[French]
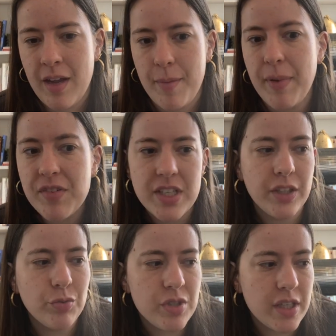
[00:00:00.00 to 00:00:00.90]
ben vous
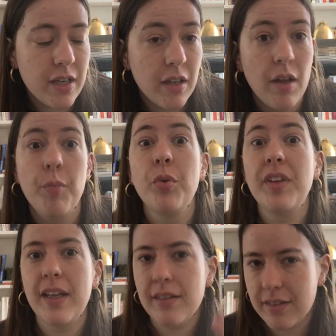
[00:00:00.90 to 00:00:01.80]
allez toucher
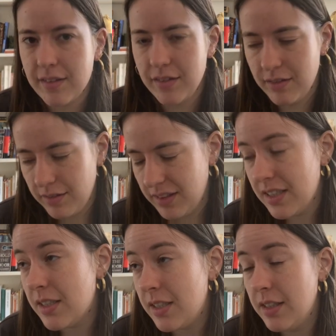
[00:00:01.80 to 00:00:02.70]
peut-être,
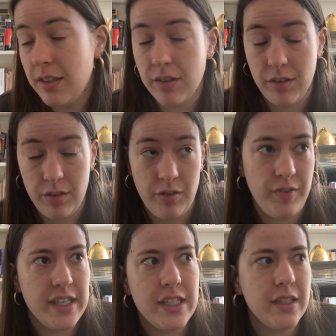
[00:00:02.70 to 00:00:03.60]
si euh, on
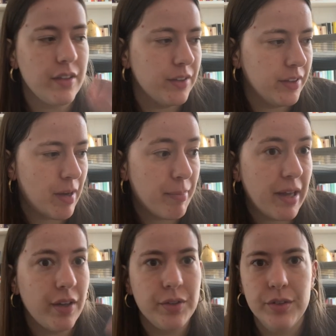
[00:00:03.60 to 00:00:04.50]
va dire, il n'y a
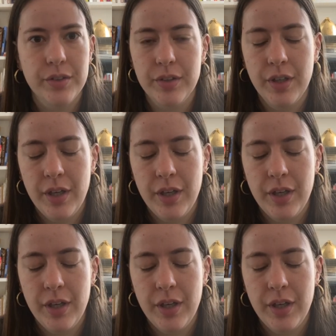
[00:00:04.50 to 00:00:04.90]
pas... Euh,